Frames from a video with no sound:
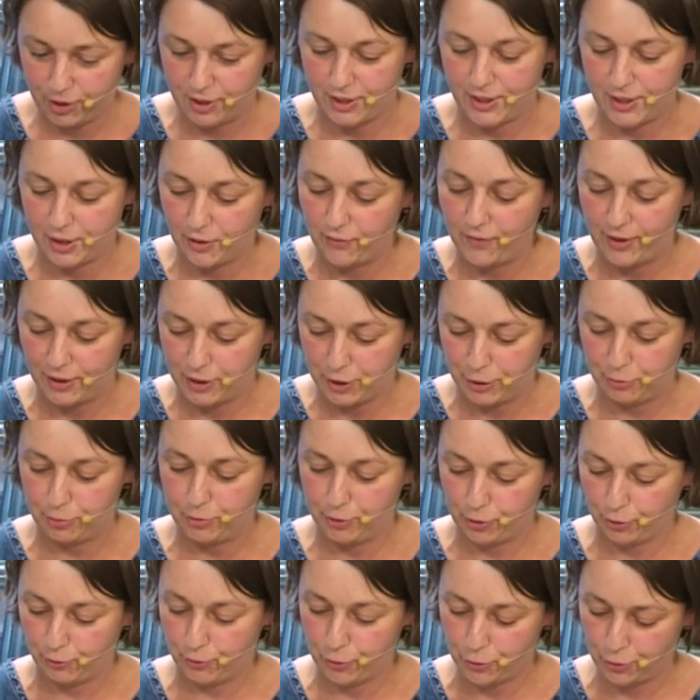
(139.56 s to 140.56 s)

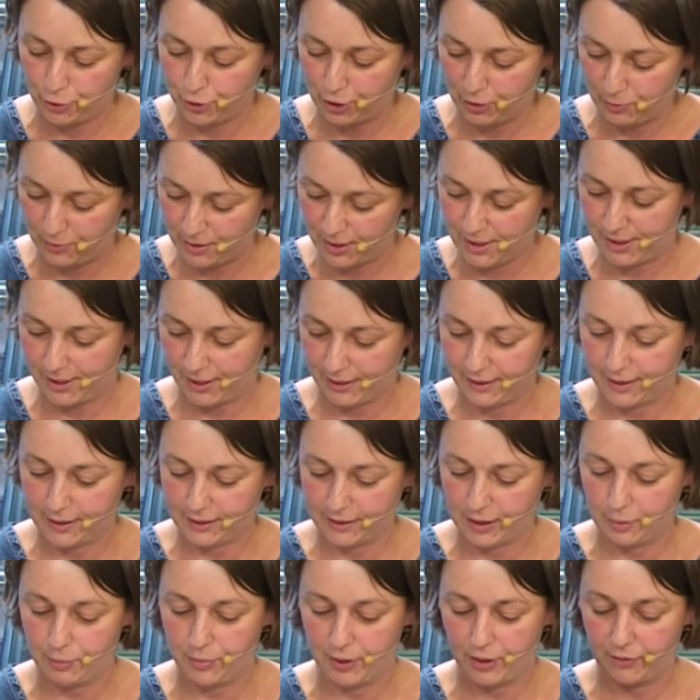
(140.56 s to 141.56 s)
Przetestowaliśmy to w różnych miejscach
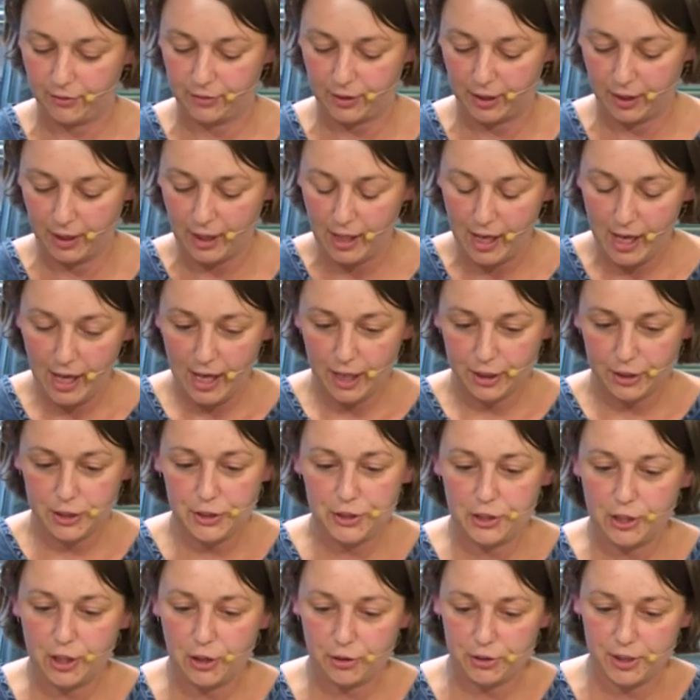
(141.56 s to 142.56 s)
tak naprawdę.
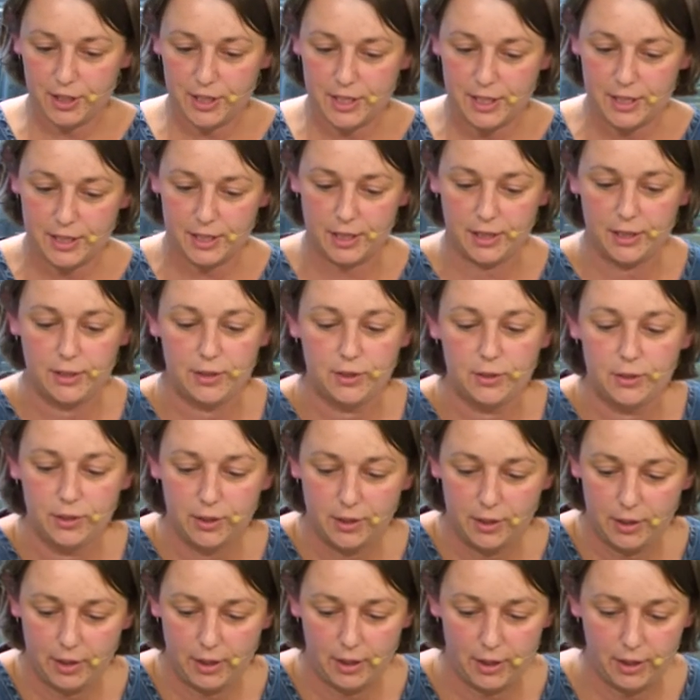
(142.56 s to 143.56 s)
Kici Kocia jest,
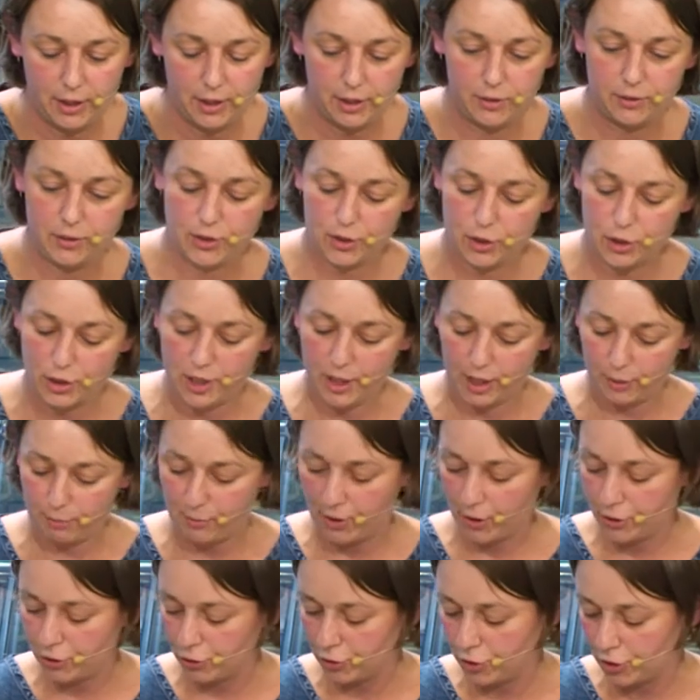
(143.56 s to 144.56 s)
e, szereg
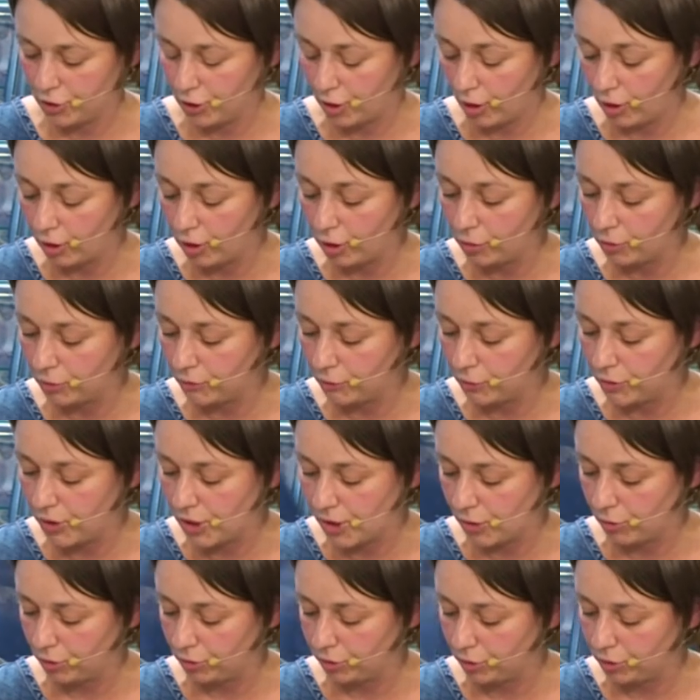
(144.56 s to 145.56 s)
ma książeczek, około
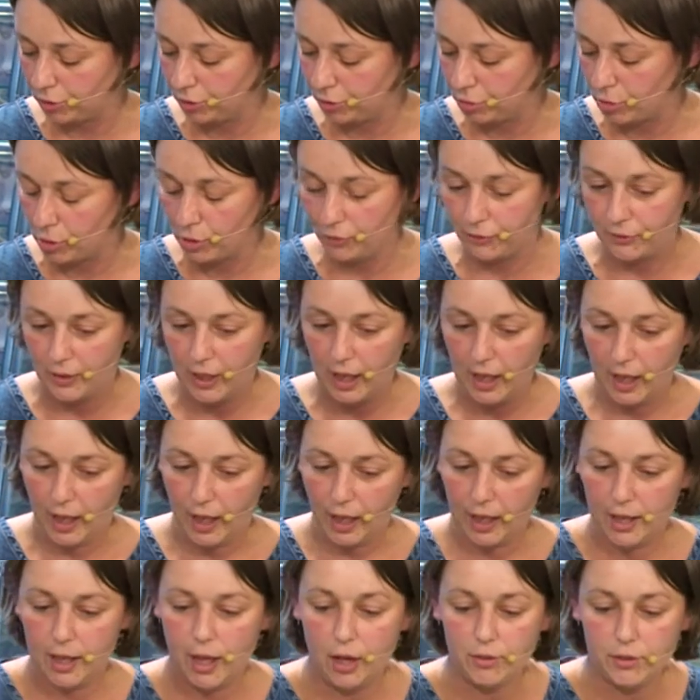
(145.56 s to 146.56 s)
20 tytułów.
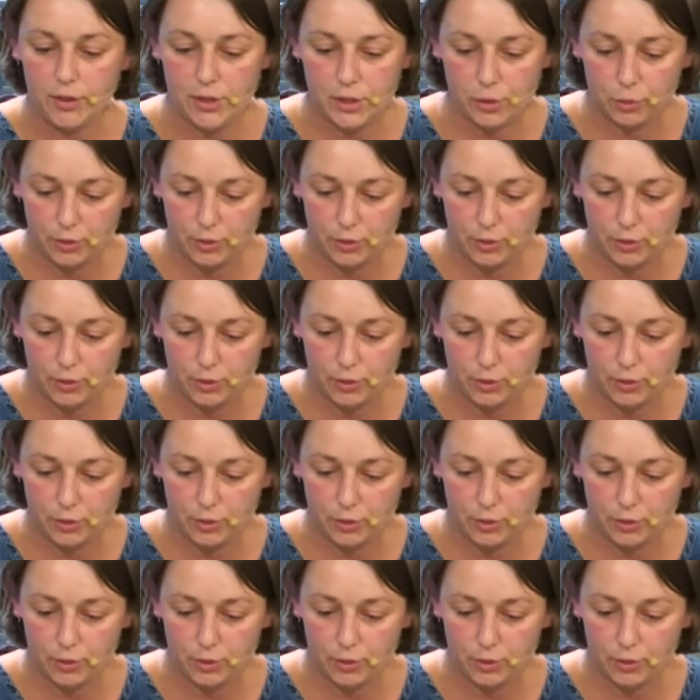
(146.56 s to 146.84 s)
E, one